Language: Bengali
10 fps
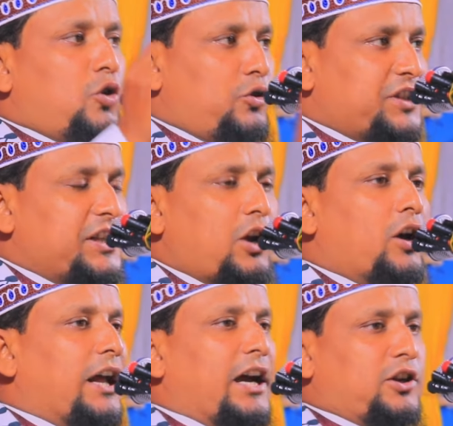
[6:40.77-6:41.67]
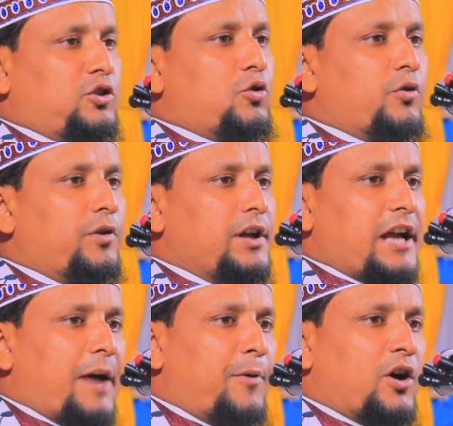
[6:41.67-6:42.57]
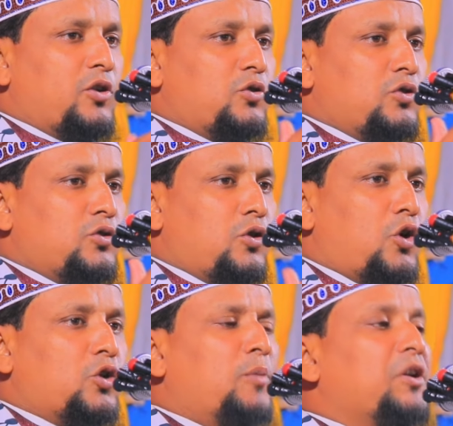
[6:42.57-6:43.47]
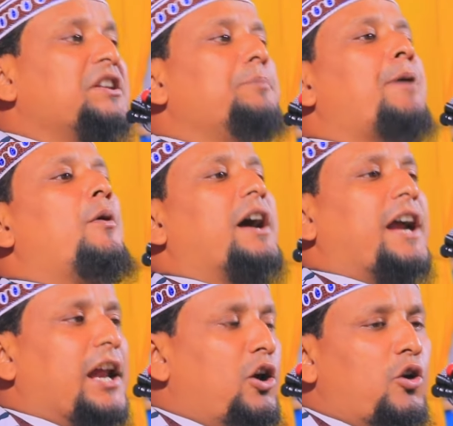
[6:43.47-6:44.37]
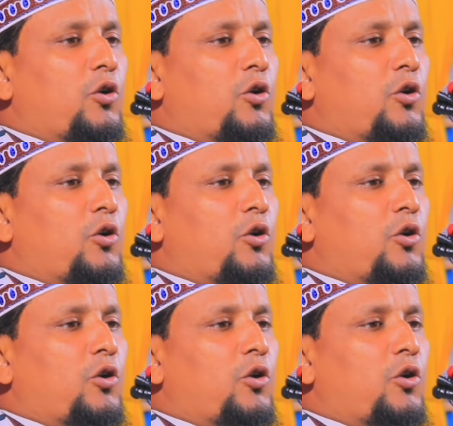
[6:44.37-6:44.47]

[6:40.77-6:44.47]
অতিথি করা লাগতো এবং অনুমতি পাওয়া গেল